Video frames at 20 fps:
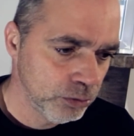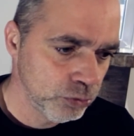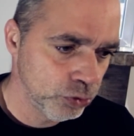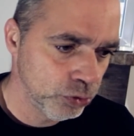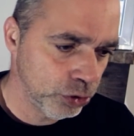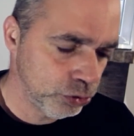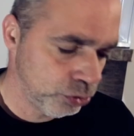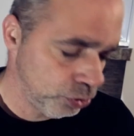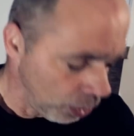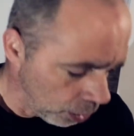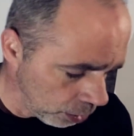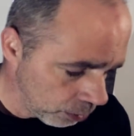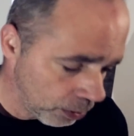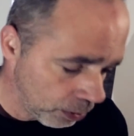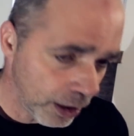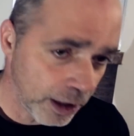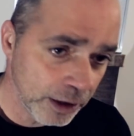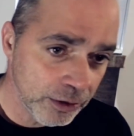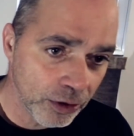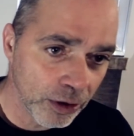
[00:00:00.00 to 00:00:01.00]
Da sag ich, okay,
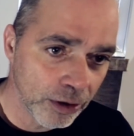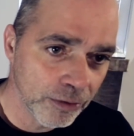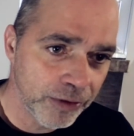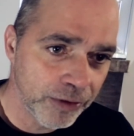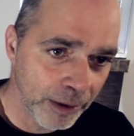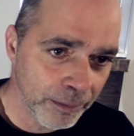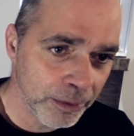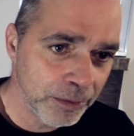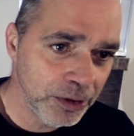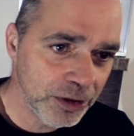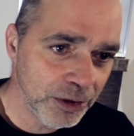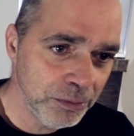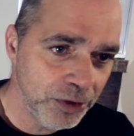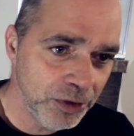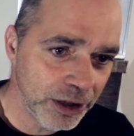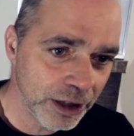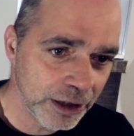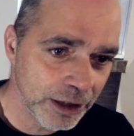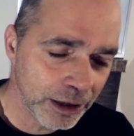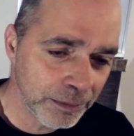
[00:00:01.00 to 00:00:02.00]
Hand drauf, fahren wir mit dem
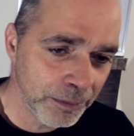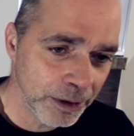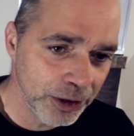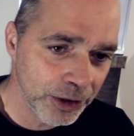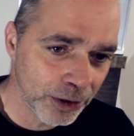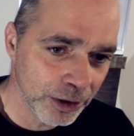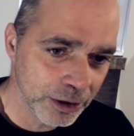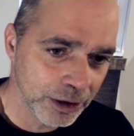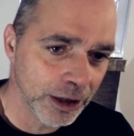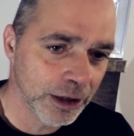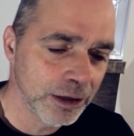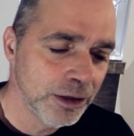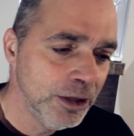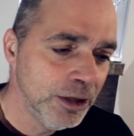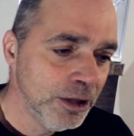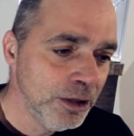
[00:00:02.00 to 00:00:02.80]
Dinger nach Mallorca.